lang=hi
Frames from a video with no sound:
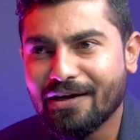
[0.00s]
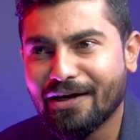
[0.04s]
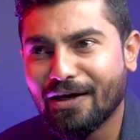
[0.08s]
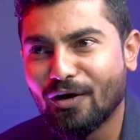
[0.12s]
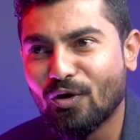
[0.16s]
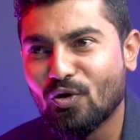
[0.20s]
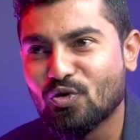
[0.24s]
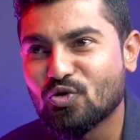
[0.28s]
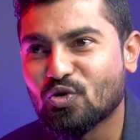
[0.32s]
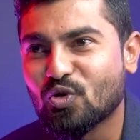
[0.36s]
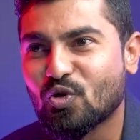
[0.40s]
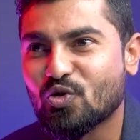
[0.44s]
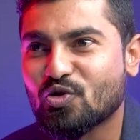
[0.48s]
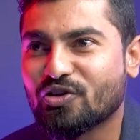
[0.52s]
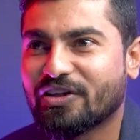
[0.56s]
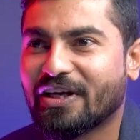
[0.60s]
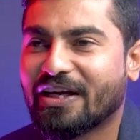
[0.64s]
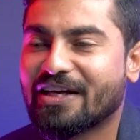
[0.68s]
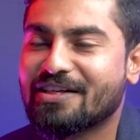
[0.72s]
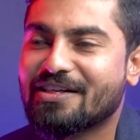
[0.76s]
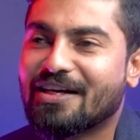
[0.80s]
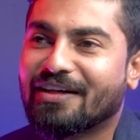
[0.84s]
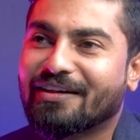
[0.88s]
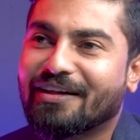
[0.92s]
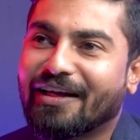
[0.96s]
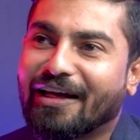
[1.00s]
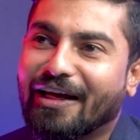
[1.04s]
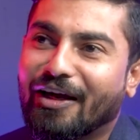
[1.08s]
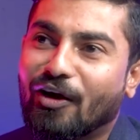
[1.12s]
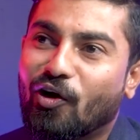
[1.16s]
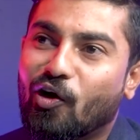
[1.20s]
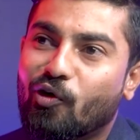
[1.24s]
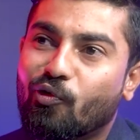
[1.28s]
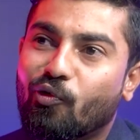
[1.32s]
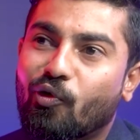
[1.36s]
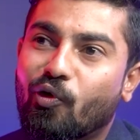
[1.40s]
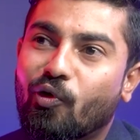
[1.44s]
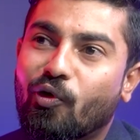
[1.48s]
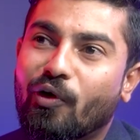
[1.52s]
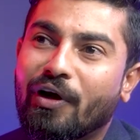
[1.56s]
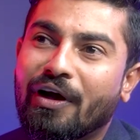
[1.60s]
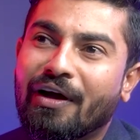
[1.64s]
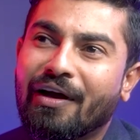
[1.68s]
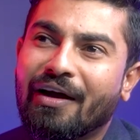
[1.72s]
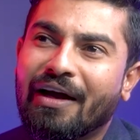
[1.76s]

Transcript: सारे लोग सोचते रह जाते हैं और वो